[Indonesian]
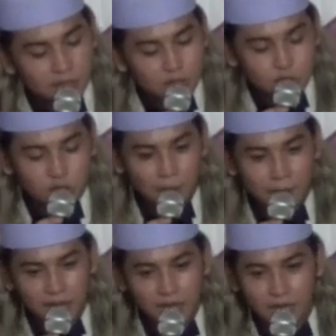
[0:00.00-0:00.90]
Sudah
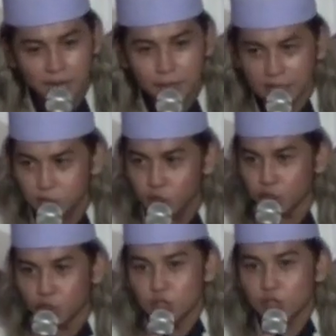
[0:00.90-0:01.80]
malam,
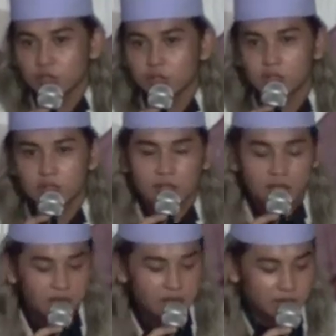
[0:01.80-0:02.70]
lanjut.
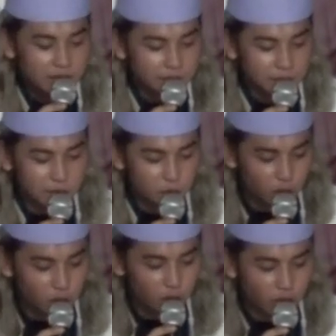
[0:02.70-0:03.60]

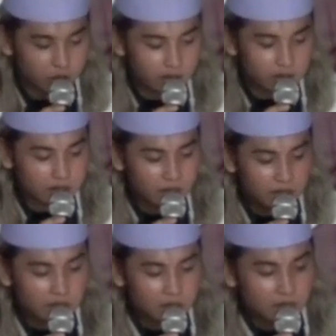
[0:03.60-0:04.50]
Betul.
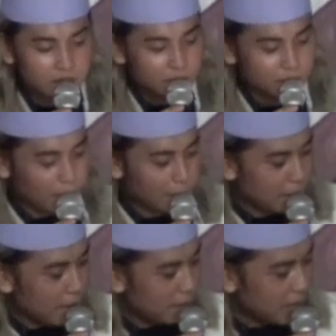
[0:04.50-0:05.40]

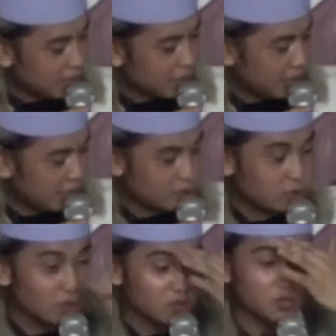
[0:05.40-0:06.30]
Bapak-bapaknya
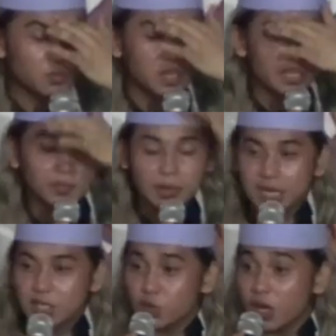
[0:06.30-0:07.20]
bencong semua ini.
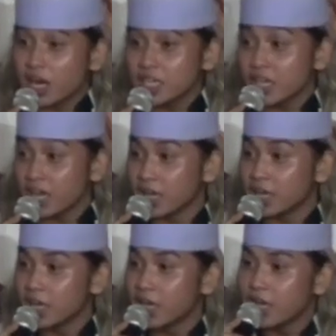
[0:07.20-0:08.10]
Mana
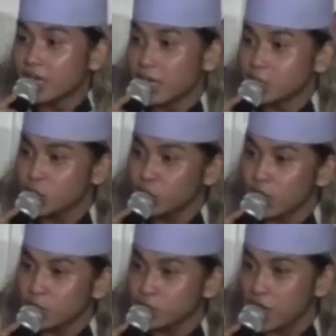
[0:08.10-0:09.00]
suaranya? lanjut
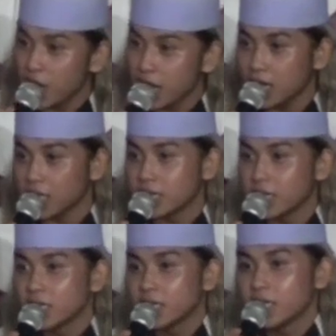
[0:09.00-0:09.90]
atau jangan
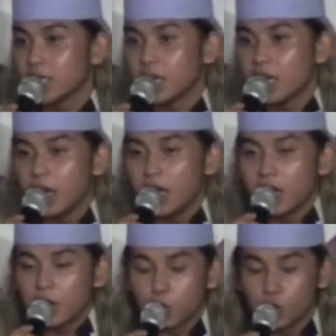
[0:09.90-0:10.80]

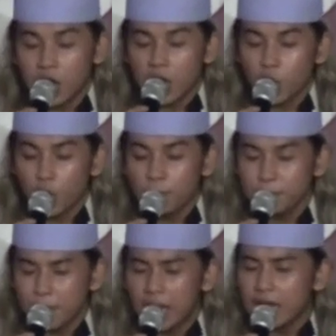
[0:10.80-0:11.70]
kurang
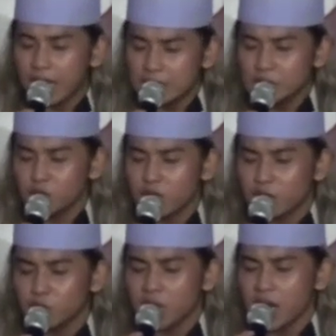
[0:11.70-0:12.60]
kompak lanjut
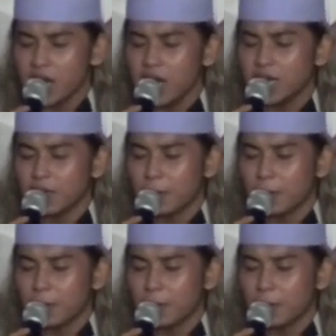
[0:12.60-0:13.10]
atau jangan